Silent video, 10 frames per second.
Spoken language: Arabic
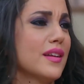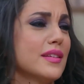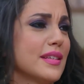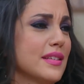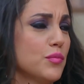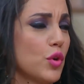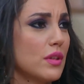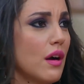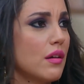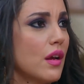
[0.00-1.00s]
يا سي
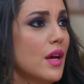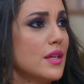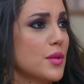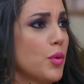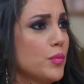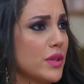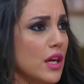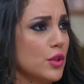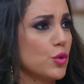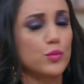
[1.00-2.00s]
مختار سيبهم
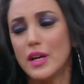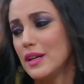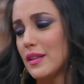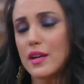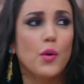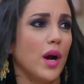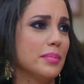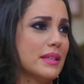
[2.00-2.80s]
براحتهم تعالى نروح بيتنا